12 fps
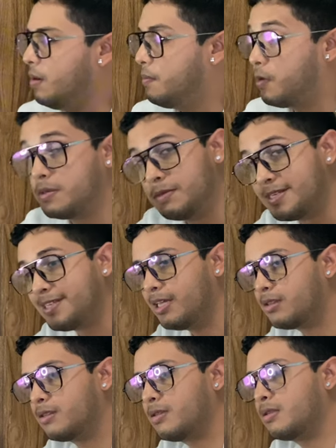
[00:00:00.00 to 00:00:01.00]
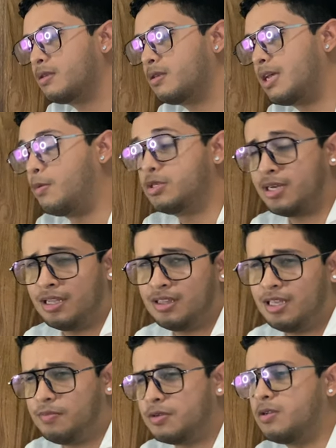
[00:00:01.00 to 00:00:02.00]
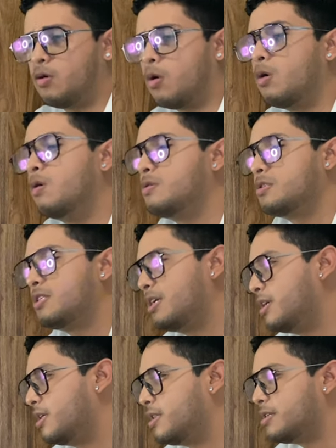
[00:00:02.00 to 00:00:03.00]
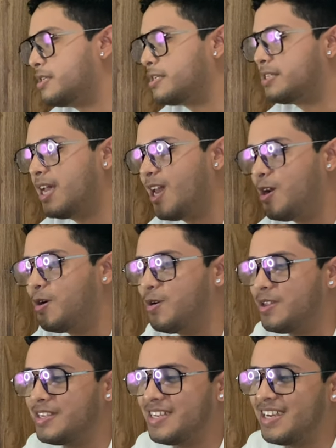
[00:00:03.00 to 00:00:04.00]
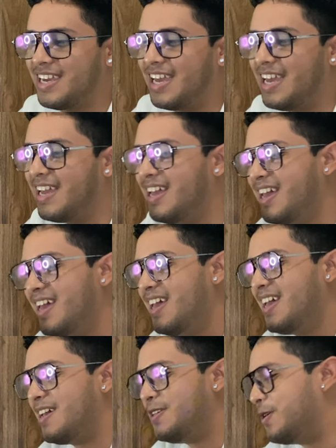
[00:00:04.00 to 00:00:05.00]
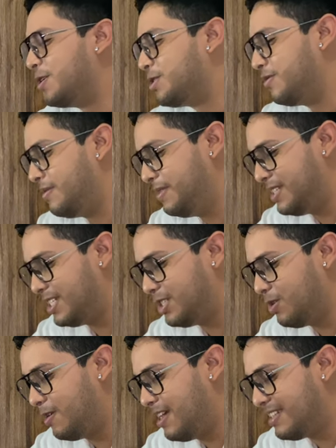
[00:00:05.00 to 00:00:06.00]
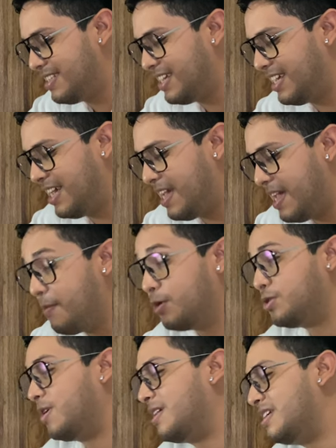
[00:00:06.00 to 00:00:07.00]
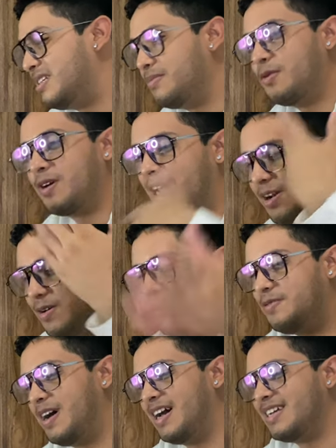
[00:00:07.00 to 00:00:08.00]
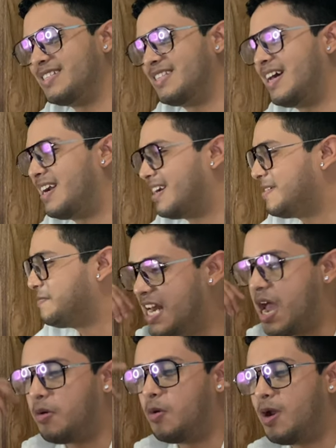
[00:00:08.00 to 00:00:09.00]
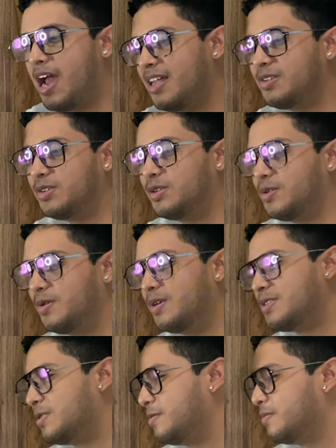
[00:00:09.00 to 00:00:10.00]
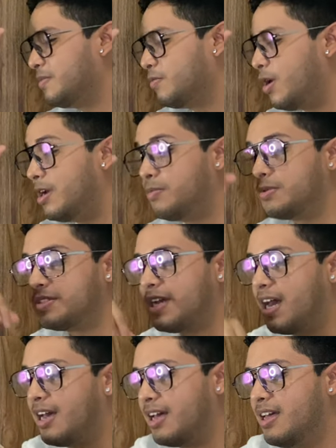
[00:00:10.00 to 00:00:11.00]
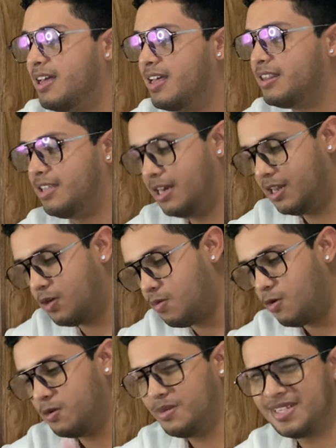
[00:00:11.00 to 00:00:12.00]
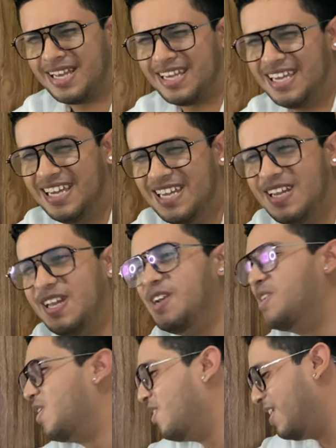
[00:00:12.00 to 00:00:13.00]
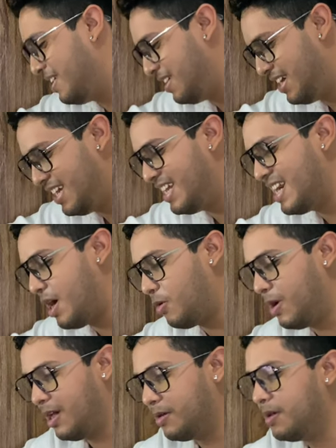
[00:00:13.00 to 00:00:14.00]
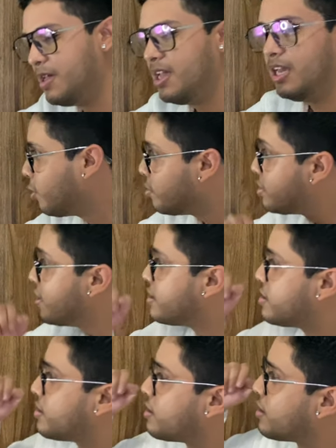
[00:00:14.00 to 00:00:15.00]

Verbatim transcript: pues mi set. Ya mucha gente pues lo conoce desde cero, desde que yo subí mis historias de que emocionadísimo que lo iba a estar inaugurando y todo eso. Bueno, pues ya tiene como un mes aquí y no lo he inaugurado. Entonces,